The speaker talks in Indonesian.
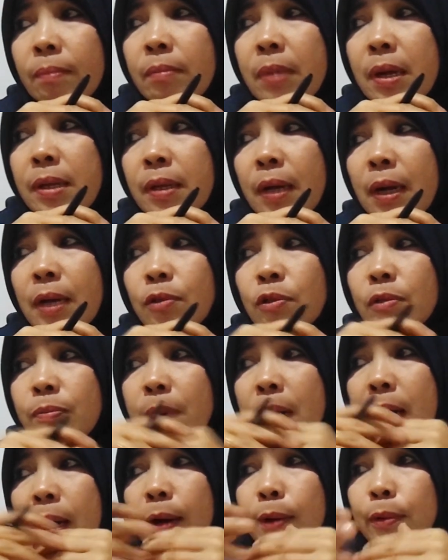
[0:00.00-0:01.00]
banyak kasus
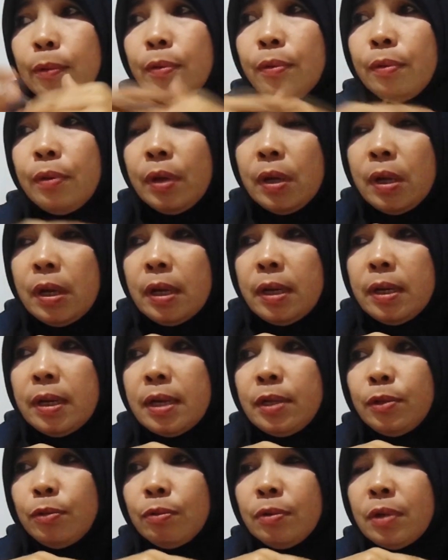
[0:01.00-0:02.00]
baru
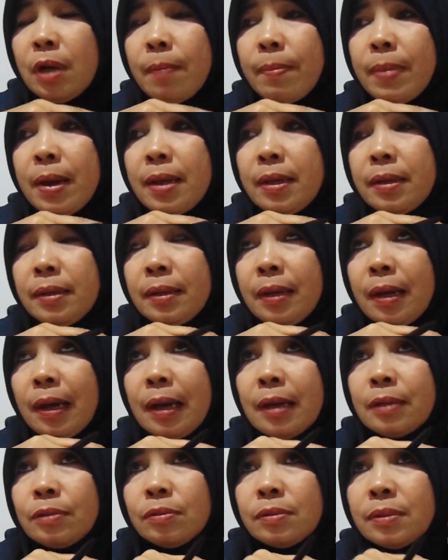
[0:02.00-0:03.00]
dan juga banyak
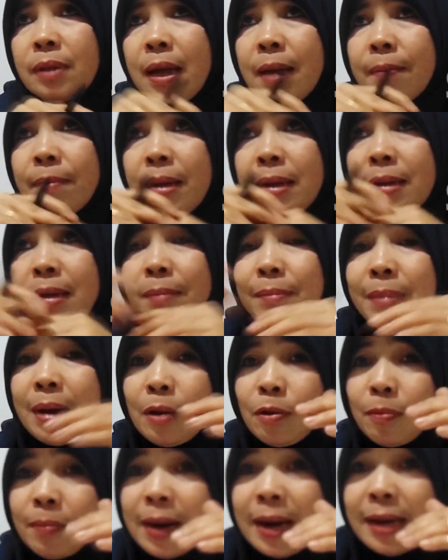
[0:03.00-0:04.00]
kasus lama yang
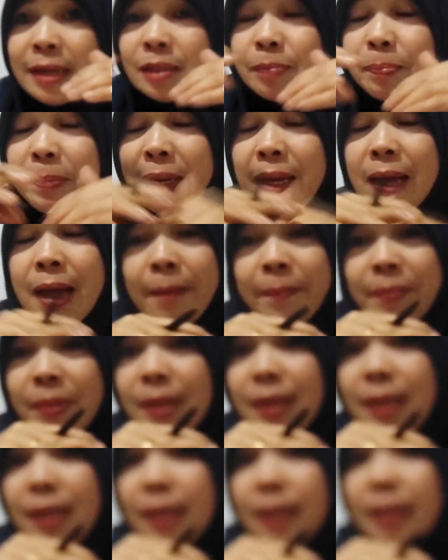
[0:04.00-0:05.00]
baru berani speak up
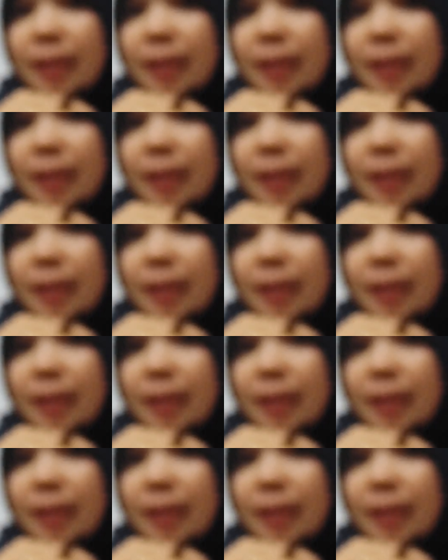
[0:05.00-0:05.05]
di